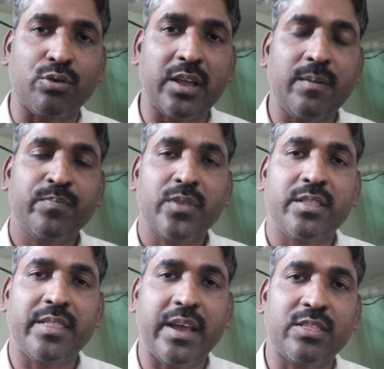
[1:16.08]
होगी
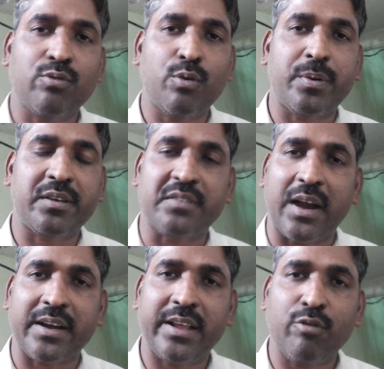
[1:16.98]
नहीं तो वो फिर
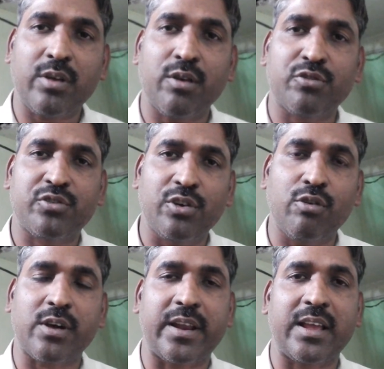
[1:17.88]
स्टार्ट नहीं होगी और
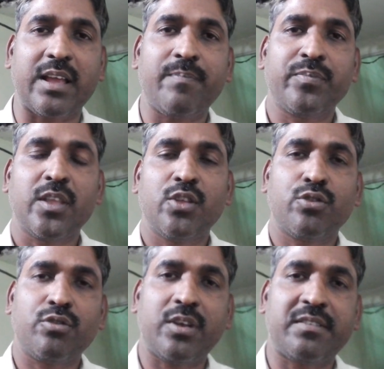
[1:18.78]
स्लो करेंगे
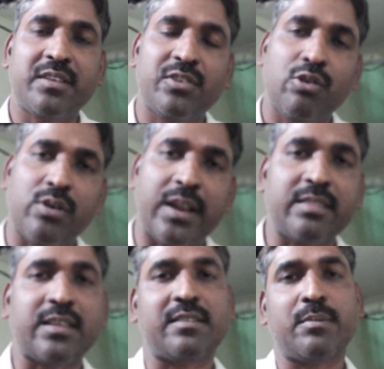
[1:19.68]
तो जैसे स्लो
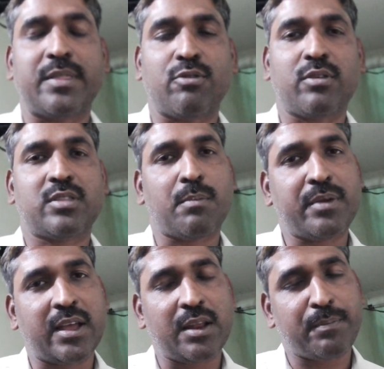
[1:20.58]
करेंगे तैसे बंद होगी तब
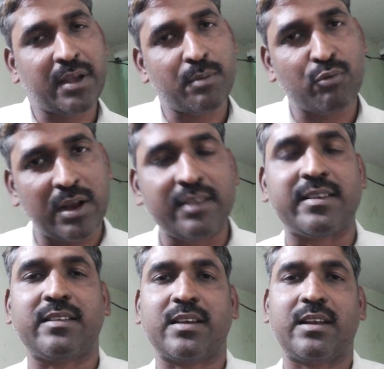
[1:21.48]
भी यानी पिकअप कॉयल
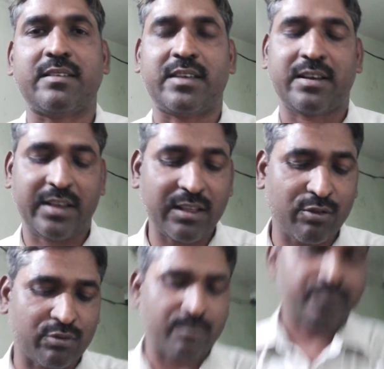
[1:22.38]
चेंज करना चाहिए ठीक है दोस्तों